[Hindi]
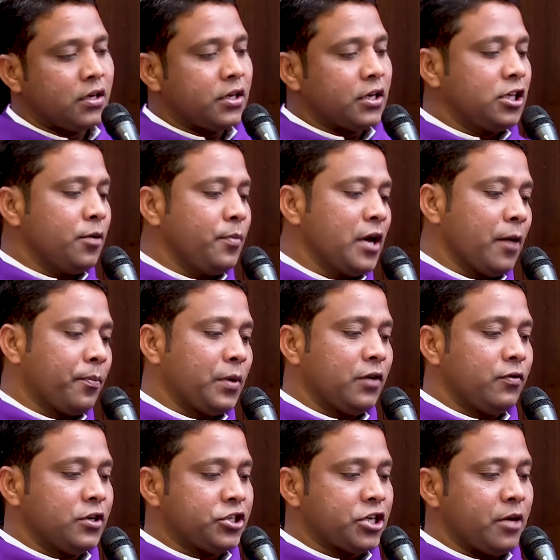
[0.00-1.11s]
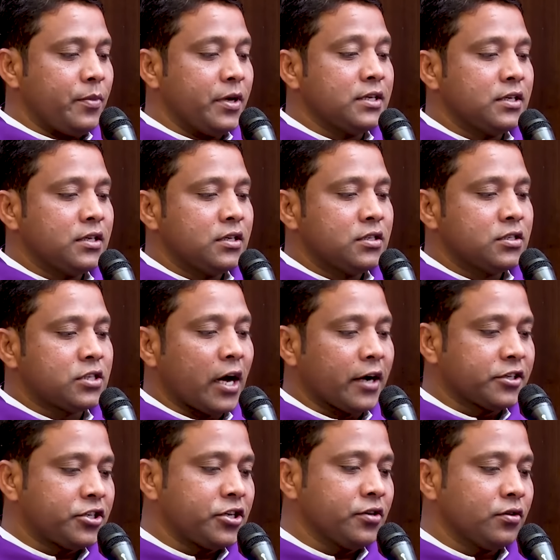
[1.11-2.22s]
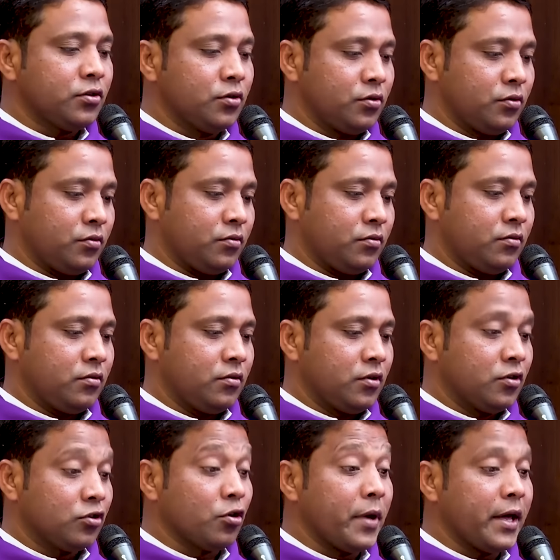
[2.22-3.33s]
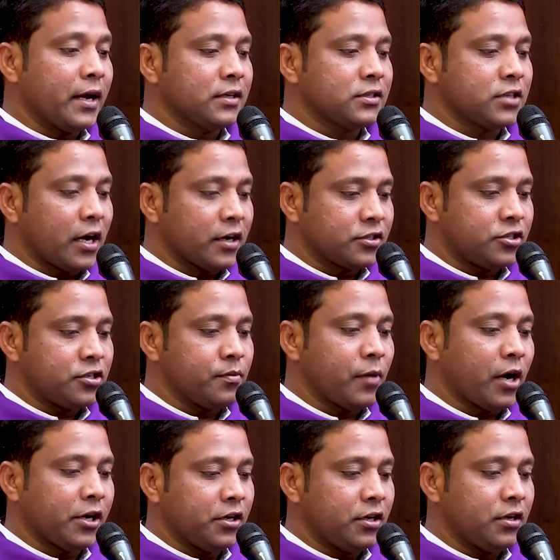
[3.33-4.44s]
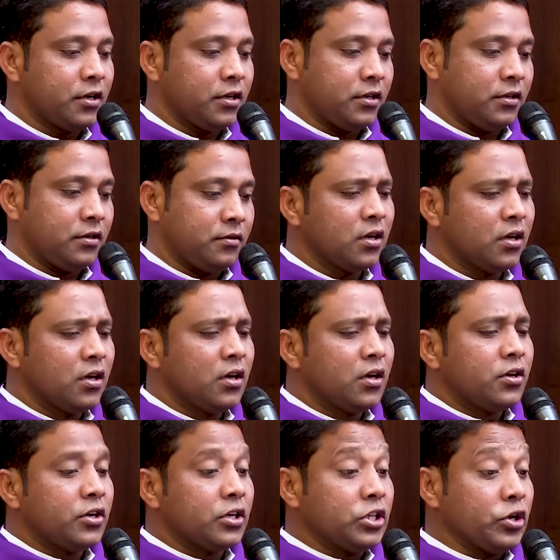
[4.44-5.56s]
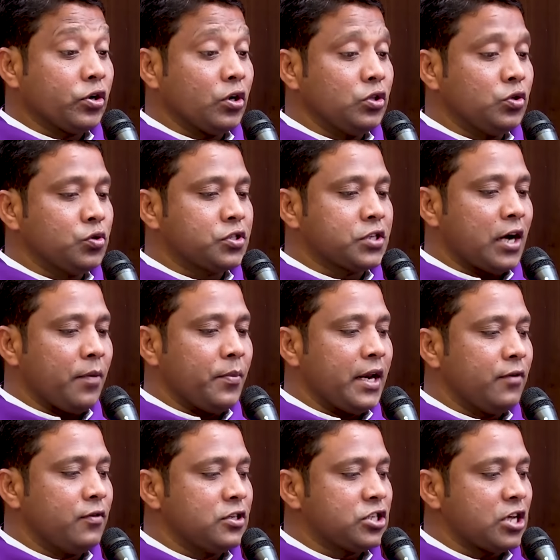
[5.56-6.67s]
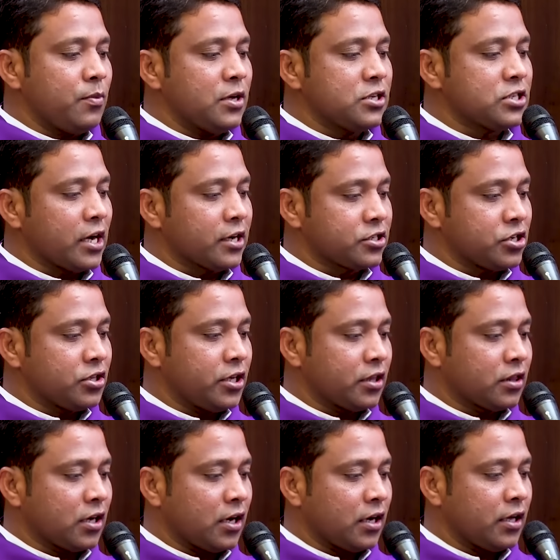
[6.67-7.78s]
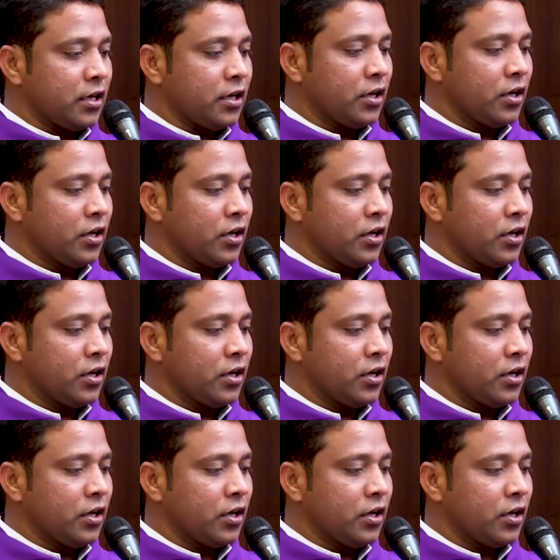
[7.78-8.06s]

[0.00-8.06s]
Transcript: यदि मैं अपने विषय में साक्ष्य दूं तो मेरा साक्ष्य मान्य नहीं यदि कोई दूसरा मेरे विषय में साक्ष्य देता है